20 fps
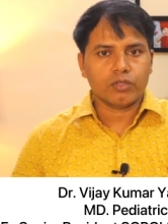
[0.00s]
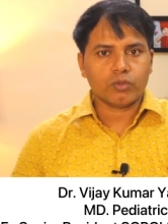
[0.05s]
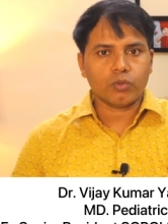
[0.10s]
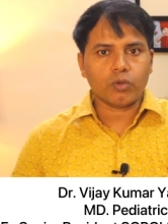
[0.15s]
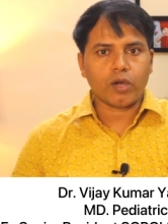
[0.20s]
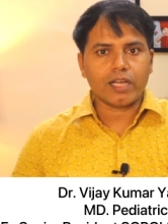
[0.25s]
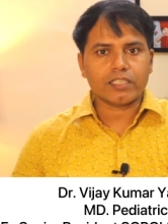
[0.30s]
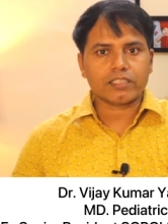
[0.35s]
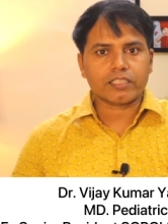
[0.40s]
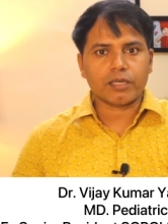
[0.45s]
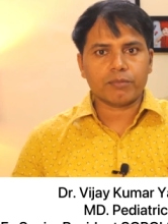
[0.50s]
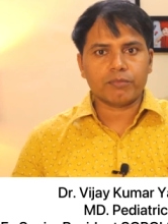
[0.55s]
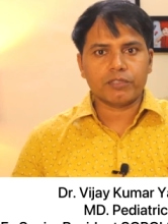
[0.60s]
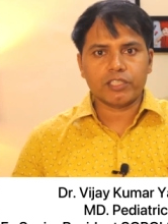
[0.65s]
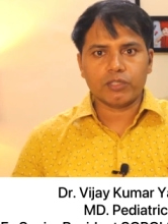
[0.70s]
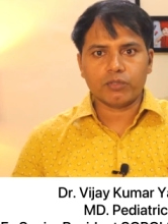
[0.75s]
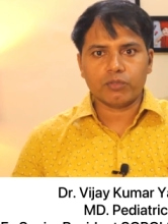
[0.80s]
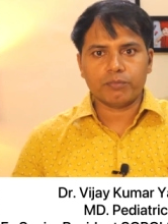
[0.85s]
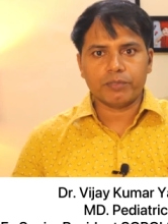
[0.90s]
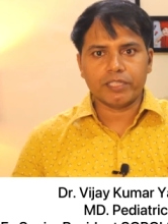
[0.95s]
तो आज का
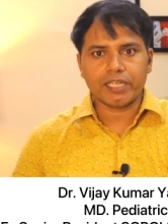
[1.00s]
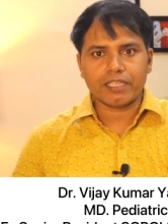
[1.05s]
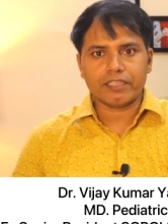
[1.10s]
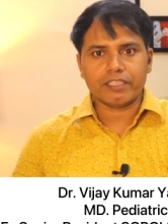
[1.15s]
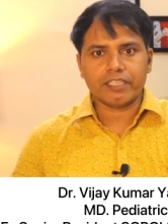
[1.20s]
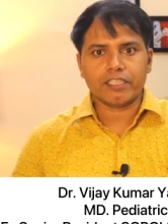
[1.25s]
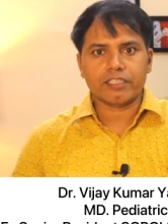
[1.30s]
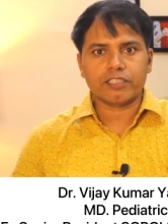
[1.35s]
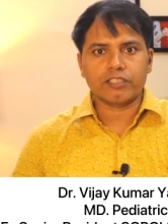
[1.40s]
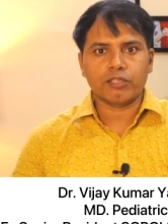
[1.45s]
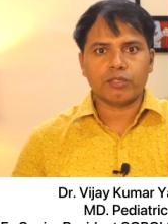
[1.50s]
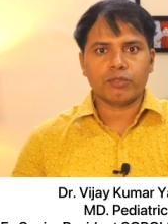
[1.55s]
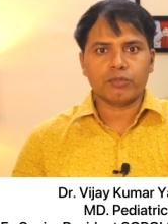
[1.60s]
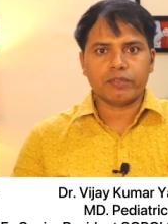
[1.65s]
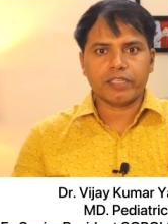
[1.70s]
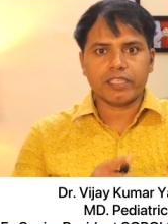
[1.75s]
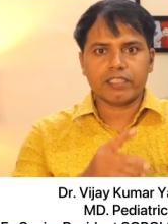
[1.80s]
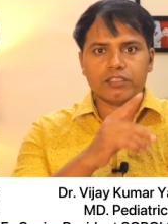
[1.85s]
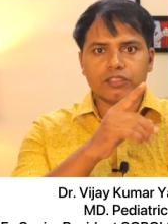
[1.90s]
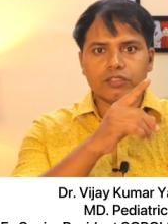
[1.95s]
वीडियो बिना देर किए
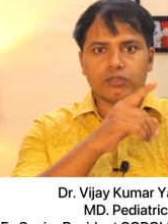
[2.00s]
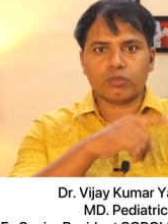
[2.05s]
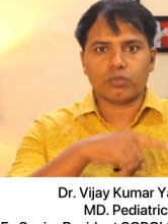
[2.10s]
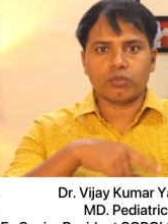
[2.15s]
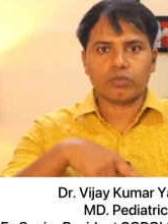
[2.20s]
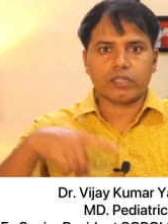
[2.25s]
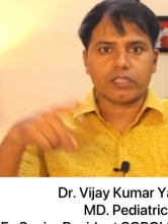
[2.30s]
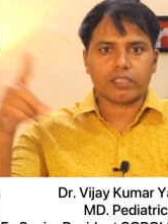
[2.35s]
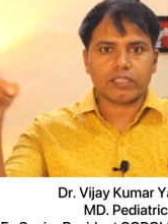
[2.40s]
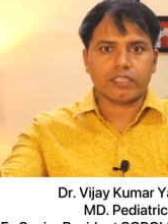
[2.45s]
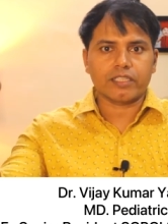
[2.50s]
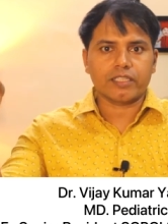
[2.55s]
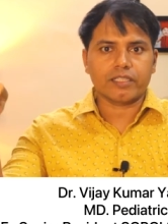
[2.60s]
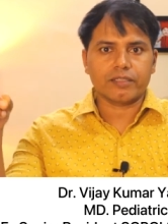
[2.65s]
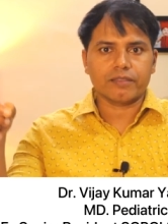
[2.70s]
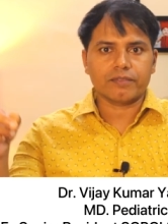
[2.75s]
हुए शुरू करते हैं